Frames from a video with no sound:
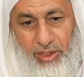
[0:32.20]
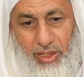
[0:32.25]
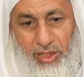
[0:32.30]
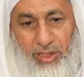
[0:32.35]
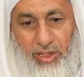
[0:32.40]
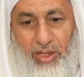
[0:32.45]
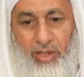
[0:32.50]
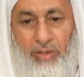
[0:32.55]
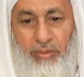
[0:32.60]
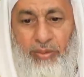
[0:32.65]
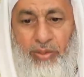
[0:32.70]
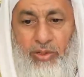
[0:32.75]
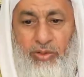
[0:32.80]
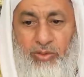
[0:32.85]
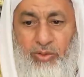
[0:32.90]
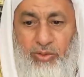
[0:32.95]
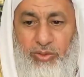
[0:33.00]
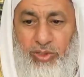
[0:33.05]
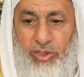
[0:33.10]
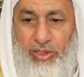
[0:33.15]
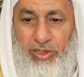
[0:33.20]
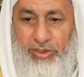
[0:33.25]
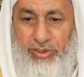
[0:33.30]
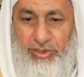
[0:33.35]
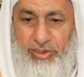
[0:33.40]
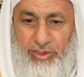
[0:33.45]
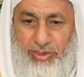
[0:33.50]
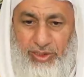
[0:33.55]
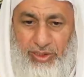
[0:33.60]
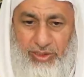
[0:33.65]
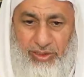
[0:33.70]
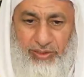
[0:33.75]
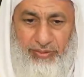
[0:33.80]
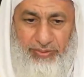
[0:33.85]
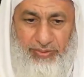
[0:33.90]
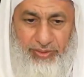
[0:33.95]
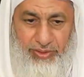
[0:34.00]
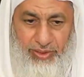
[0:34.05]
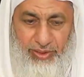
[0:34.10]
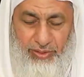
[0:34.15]
اللهم ارزقنا خشيتك في
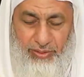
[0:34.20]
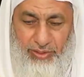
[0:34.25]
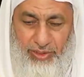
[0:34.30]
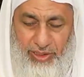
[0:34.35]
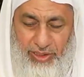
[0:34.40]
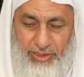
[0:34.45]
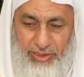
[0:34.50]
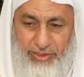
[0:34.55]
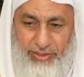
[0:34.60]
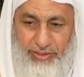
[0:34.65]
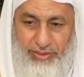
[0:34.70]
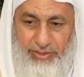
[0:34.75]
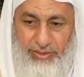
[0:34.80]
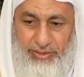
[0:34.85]
السر والعلن